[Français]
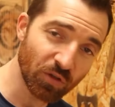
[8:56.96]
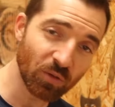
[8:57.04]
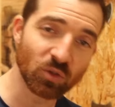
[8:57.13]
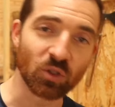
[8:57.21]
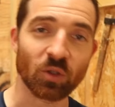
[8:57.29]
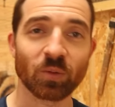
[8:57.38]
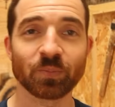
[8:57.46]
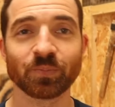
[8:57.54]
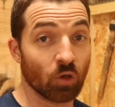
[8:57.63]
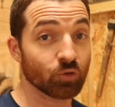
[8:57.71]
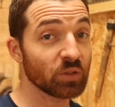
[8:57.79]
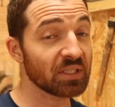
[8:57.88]
vers le sol.
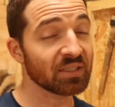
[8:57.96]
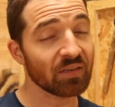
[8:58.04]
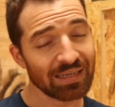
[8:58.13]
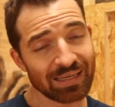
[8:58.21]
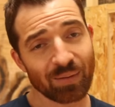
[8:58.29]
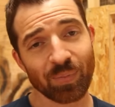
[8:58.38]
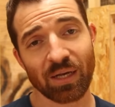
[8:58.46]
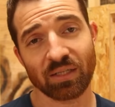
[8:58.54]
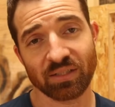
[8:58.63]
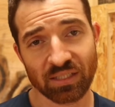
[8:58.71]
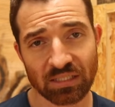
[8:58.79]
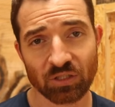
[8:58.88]
Ensuite, c'est avec la
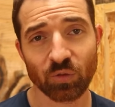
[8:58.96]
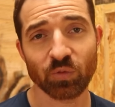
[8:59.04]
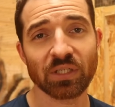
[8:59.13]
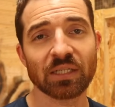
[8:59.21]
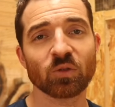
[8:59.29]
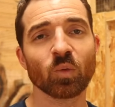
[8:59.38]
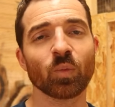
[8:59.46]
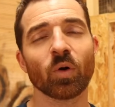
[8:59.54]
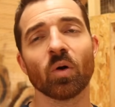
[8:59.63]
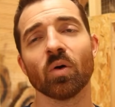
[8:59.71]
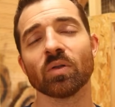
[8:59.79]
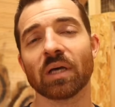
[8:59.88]
pratique que vous allez
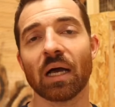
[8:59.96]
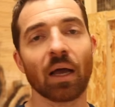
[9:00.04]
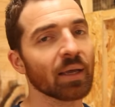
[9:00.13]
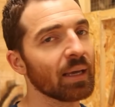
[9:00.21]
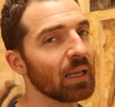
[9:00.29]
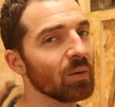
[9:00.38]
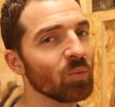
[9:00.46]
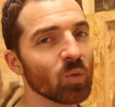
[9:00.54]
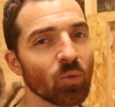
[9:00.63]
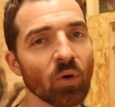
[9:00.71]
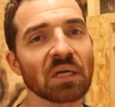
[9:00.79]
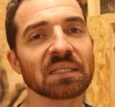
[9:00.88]
comprendre à quel moment